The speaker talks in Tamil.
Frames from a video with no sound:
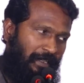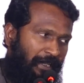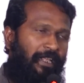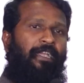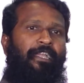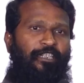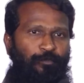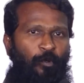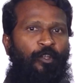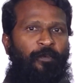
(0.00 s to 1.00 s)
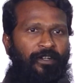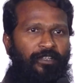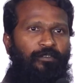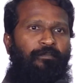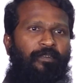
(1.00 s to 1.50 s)
நிறைய எக்ஸ்ப்ளோர்
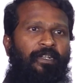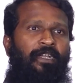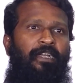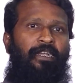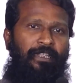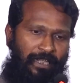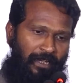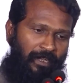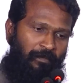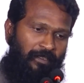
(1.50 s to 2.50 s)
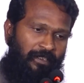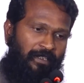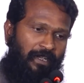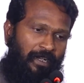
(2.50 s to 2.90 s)
பண்ணுறதுக்கும் எங்களை வந்து